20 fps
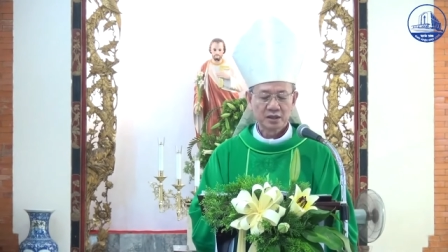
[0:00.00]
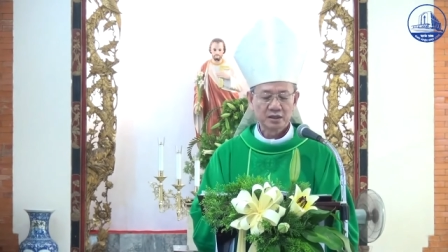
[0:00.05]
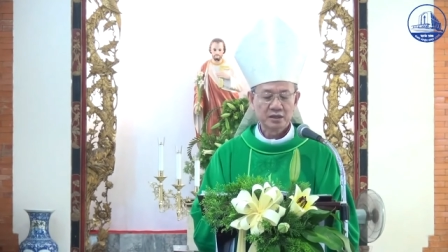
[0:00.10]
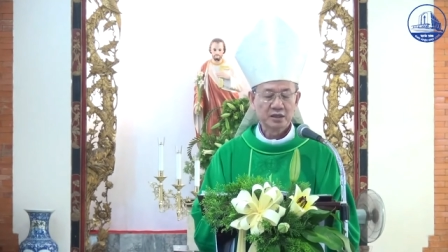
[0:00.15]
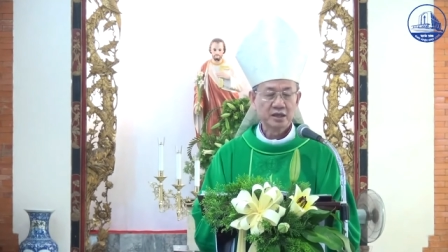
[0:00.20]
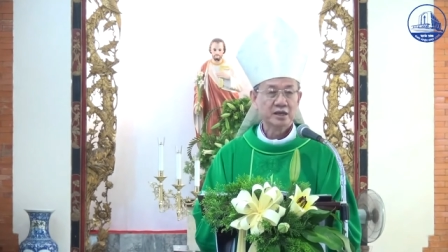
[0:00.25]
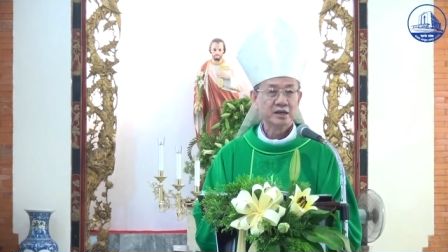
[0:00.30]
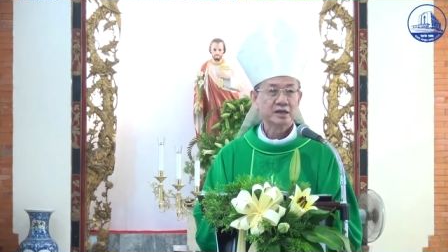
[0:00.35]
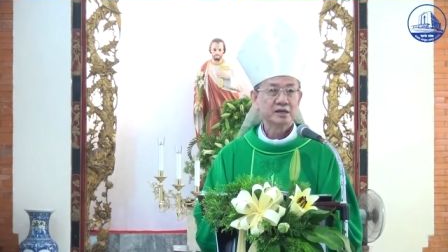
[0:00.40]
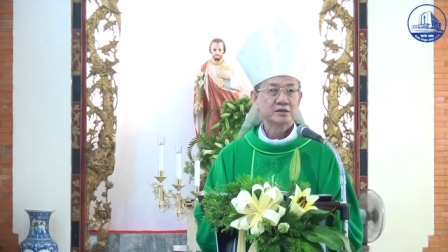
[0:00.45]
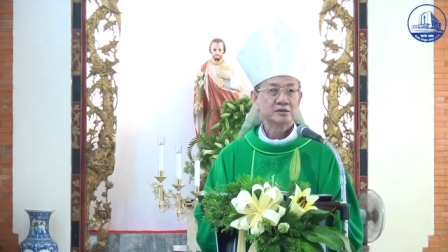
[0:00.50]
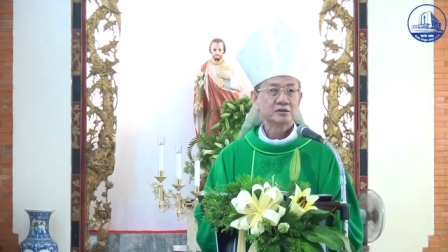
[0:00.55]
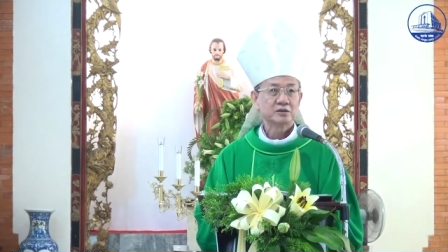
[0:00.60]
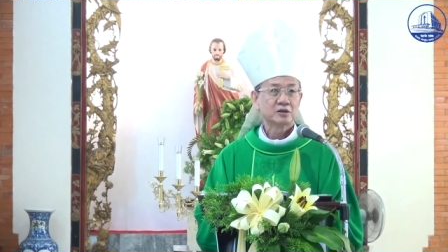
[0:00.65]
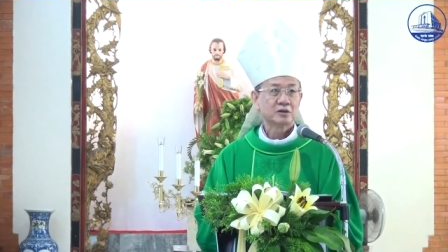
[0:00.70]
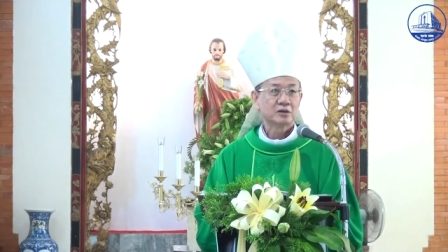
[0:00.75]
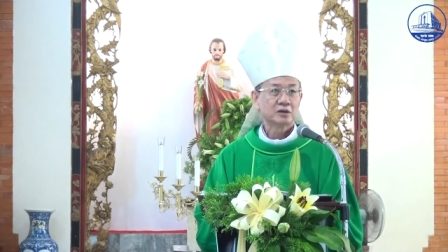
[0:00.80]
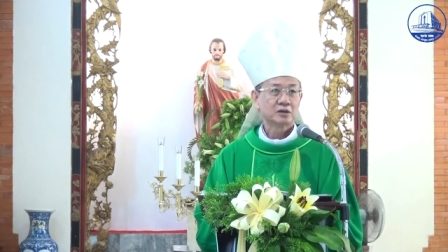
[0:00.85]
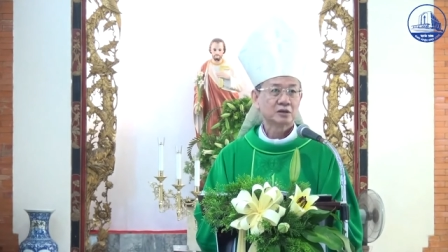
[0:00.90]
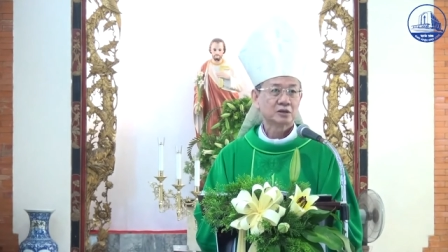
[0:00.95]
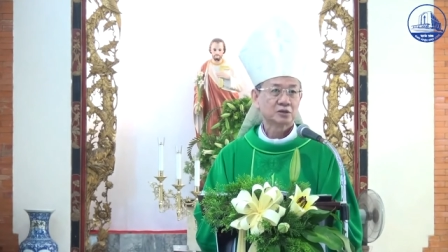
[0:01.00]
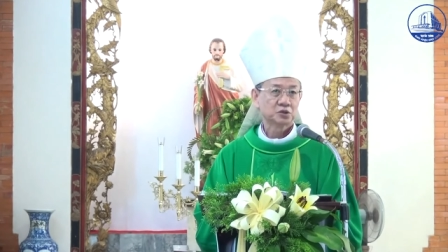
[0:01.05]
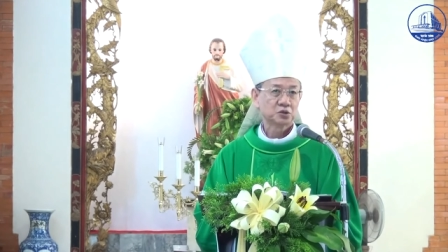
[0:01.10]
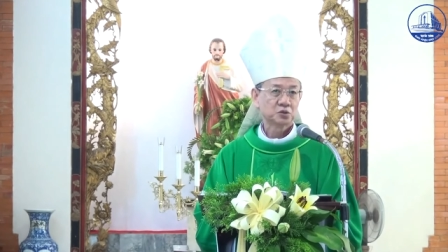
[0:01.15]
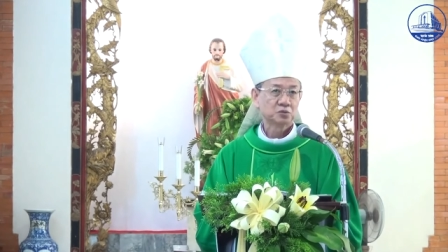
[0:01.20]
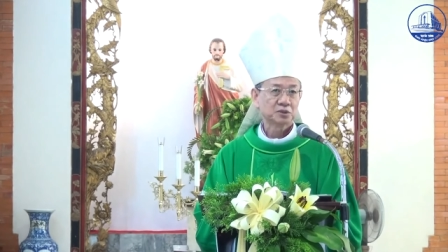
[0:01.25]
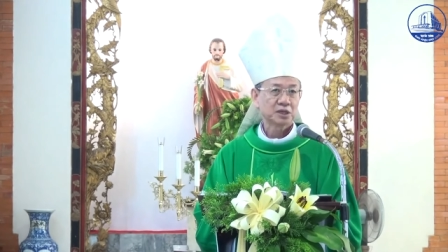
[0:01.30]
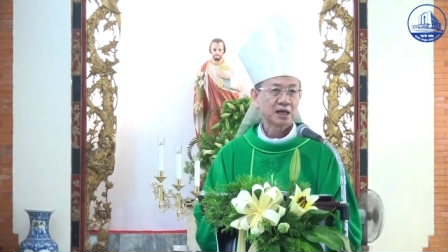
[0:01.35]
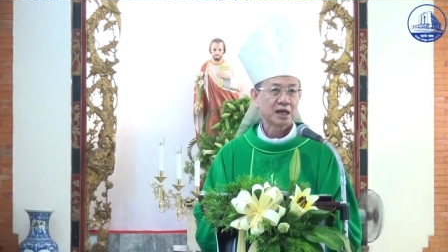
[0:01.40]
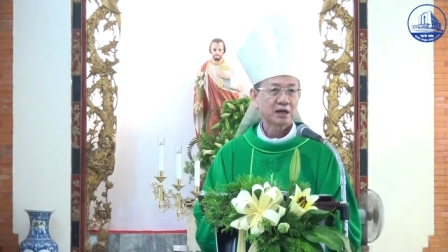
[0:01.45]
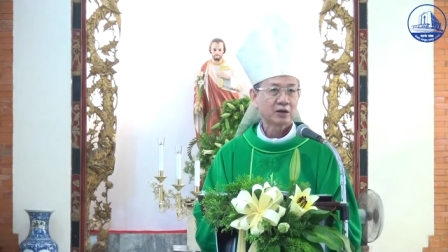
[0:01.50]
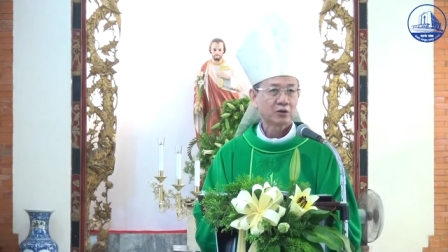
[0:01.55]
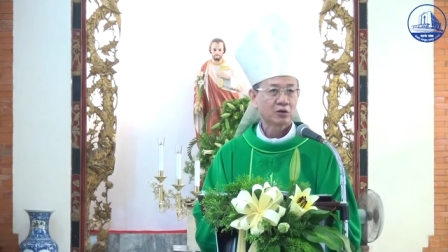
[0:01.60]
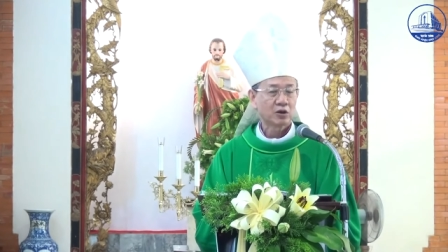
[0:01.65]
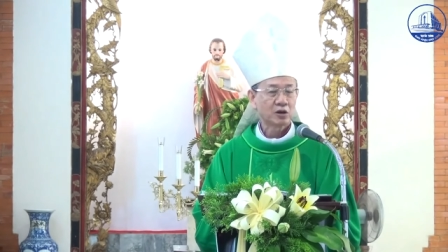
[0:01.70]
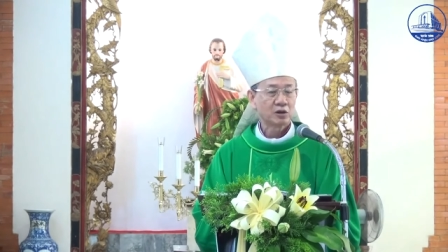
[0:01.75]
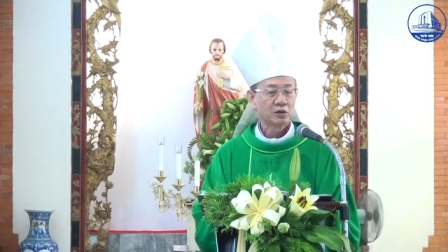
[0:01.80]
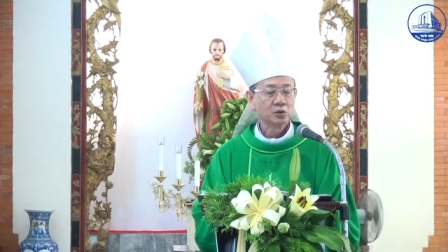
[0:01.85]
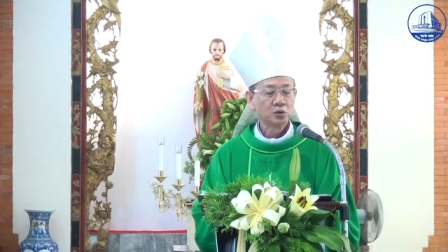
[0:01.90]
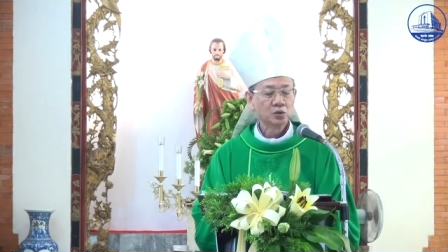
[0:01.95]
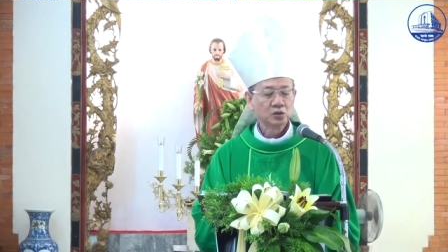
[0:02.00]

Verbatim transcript: để cho chúng ta có